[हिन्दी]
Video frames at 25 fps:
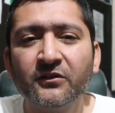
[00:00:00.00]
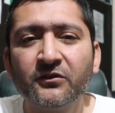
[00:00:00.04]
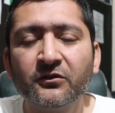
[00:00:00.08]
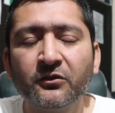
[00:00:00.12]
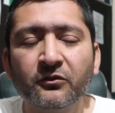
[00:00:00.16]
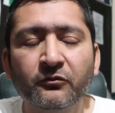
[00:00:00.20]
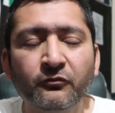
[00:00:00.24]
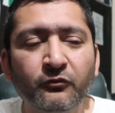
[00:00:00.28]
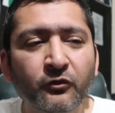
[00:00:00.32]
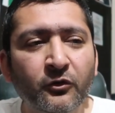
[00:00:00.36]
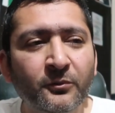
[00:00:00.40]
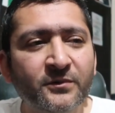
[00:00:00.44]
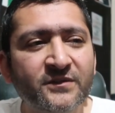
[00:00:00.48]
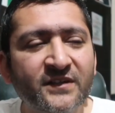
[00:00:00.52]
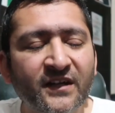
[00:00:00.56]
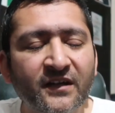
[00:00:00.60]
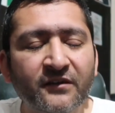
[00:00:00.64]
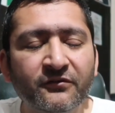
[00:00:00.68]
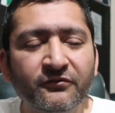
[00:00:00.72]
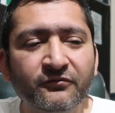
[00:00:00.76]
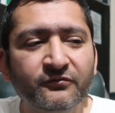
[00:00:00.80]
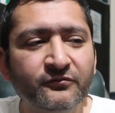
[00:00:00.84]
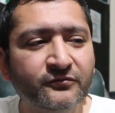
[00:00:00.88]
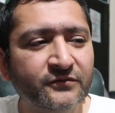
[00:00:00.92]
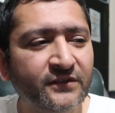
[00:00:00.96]
तो वो बेचारे
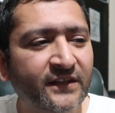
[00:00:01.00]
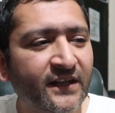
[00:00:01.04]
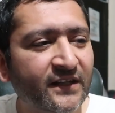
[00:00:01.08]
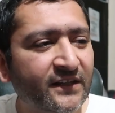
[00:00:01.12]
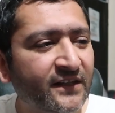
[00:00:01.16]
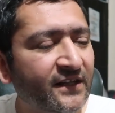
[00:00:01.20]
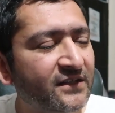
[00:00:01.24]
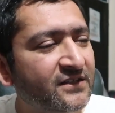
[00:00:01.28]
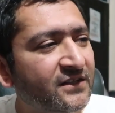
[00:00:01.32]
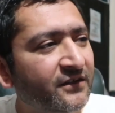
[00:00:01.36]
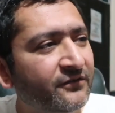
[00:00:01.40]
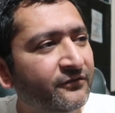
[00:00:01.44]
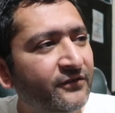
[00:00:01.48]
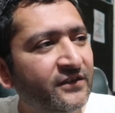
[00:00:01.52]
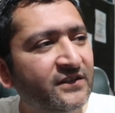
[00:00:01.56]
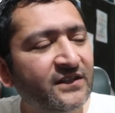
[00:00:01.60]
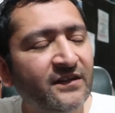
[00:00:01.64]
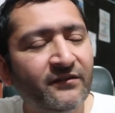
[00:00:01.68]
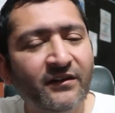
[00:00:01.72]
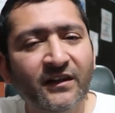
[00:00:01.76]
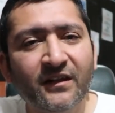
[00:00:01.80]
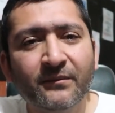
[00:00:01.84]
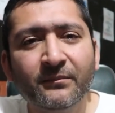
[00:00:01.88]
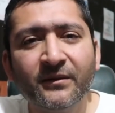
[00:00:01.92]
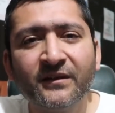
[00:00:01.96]
देखते हैं अच्छा वीज़े
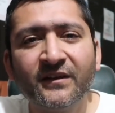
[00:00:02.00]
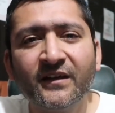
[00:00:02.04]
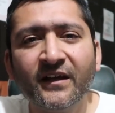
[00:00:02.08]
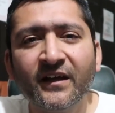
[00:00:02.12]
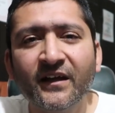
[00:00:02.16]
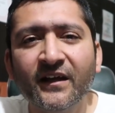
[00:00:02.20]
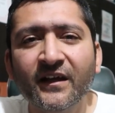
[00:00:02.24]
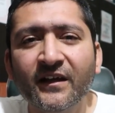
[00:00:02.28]
वाला बंदा